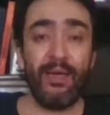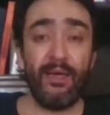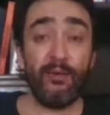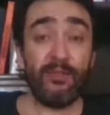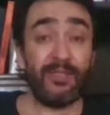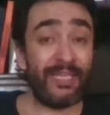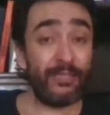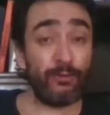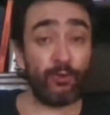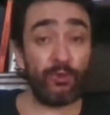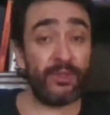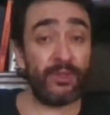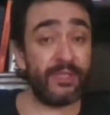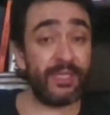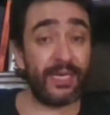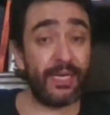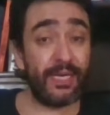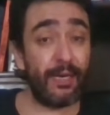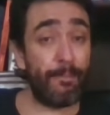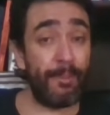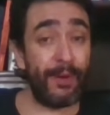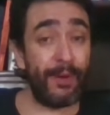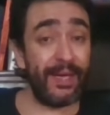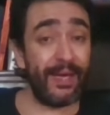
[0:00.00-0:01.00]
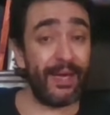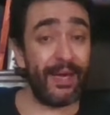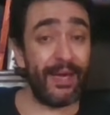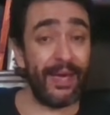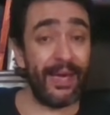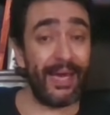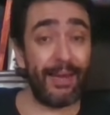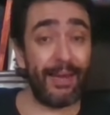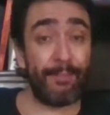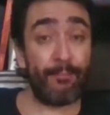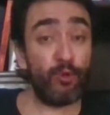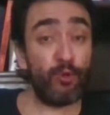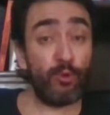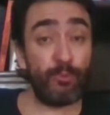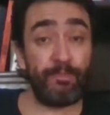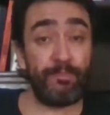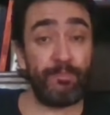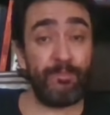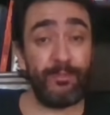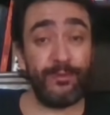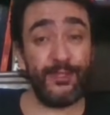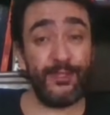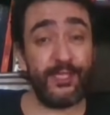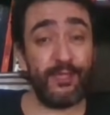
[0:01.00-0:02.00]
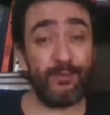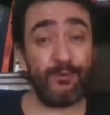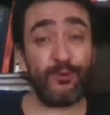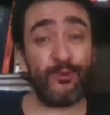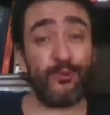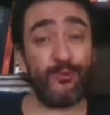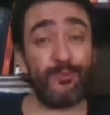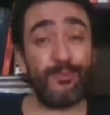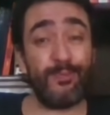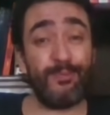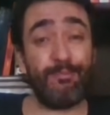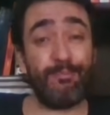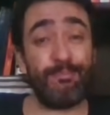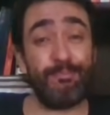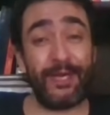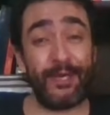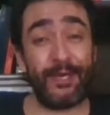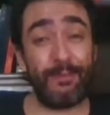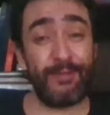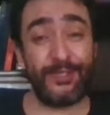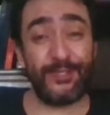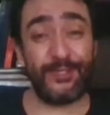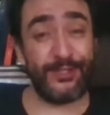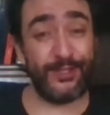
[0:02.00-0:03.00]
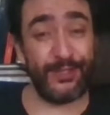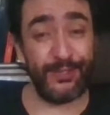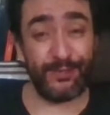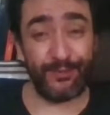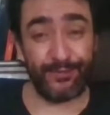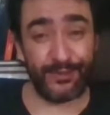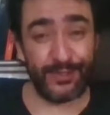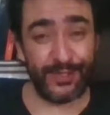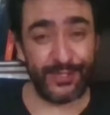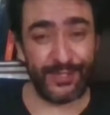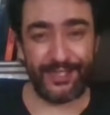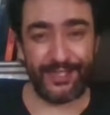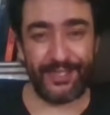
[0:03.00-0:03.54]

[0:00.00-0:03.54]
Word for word: Estados Unidos, a campanha ela é muito, digamos, permissiva.